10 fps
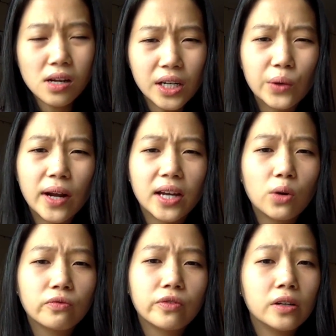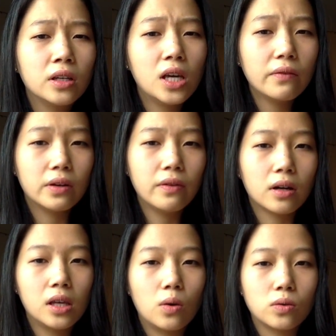Điều này đồng với nghĩa với việc
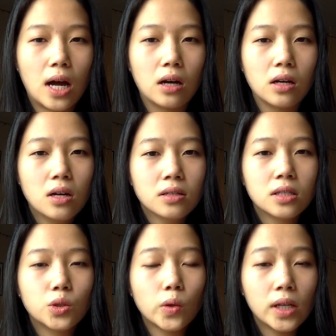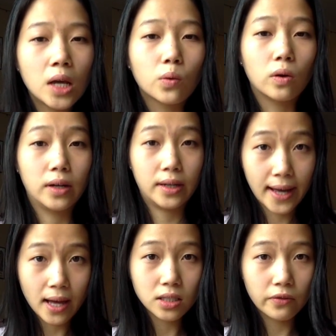hiểu rằng sự xuất hiện của người
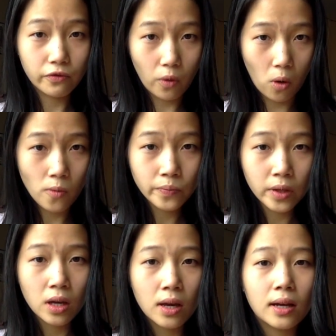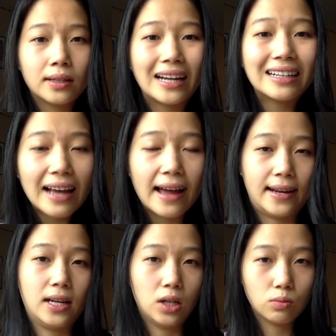khác trên phố ngăn cản
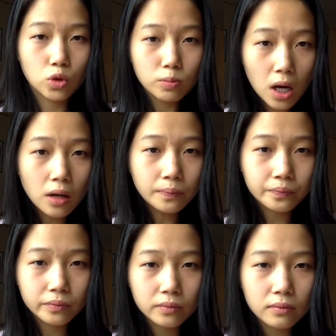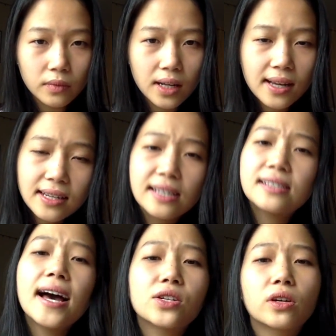hành động giúp đỡ lý
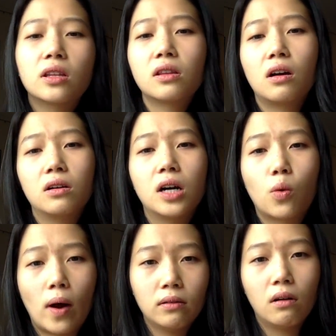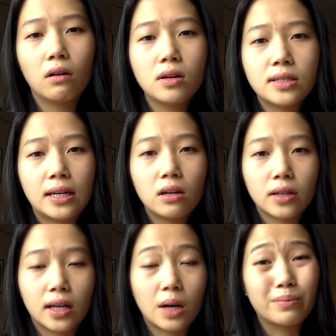giải cho hiện tượng người qua đường sẽ được
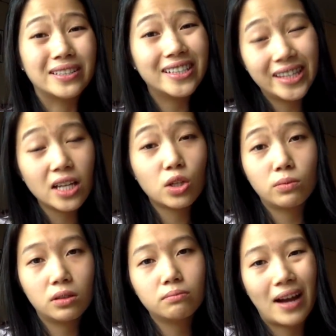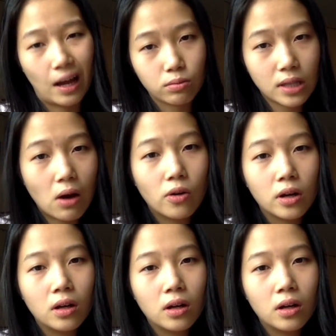đề cập đến chi tiết trong những bài học sau